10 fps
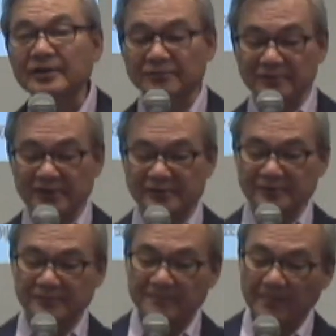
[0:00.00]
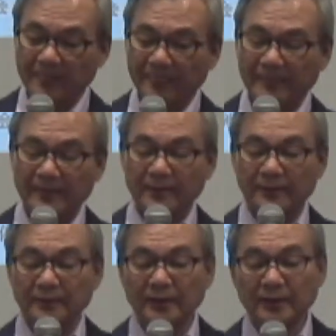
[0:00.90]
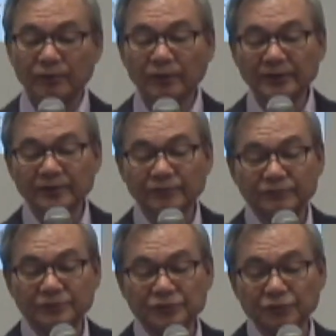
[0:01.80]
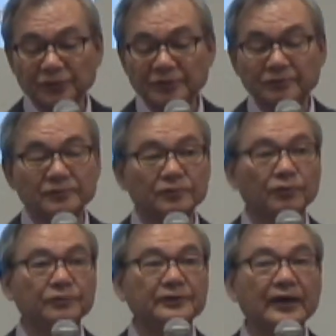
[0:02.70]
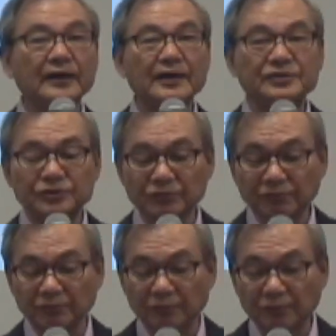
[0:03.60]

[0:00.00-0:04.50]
いてるんです。で、ヨハネの福音書で言うと、7章